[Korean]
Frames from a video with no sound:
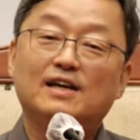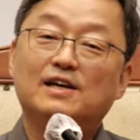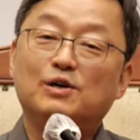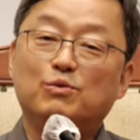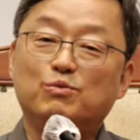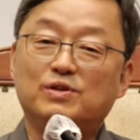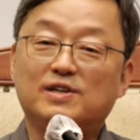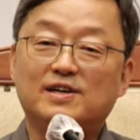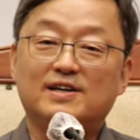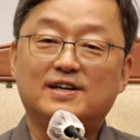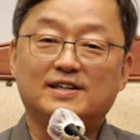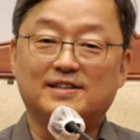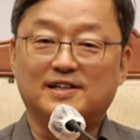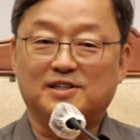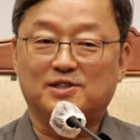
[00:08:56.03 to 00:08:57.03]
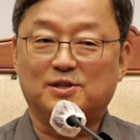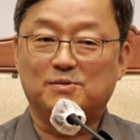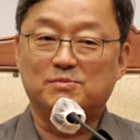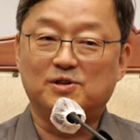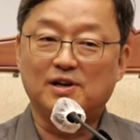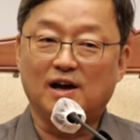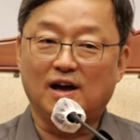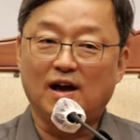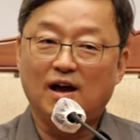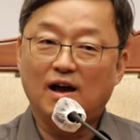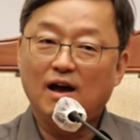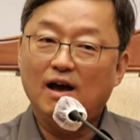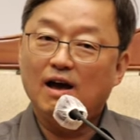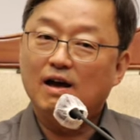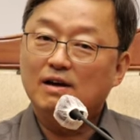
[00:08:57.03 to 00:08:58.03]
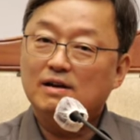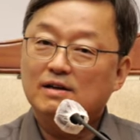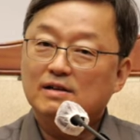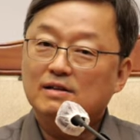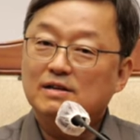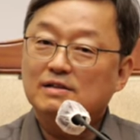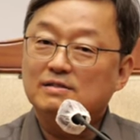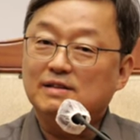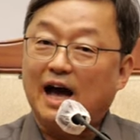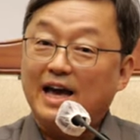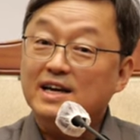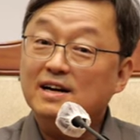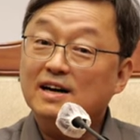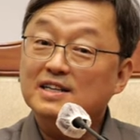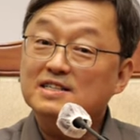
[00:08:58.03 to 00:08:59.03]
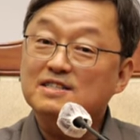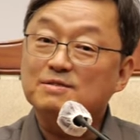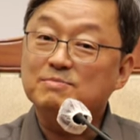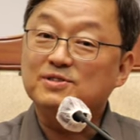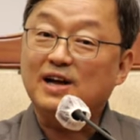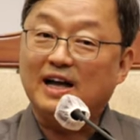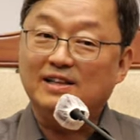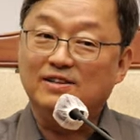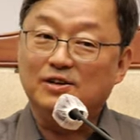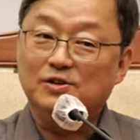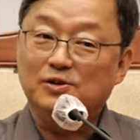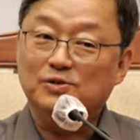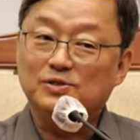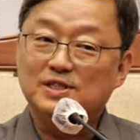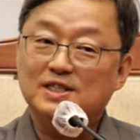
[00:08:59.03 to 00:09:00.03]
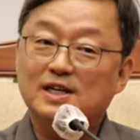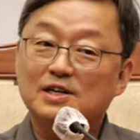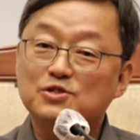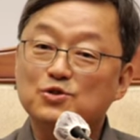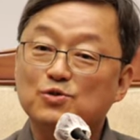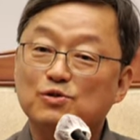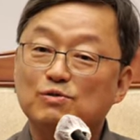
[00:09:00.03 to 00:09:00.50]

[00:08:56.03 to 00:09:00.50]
위대해야 되기 때문에 나이가 있으면 안 돼요. 시간적으로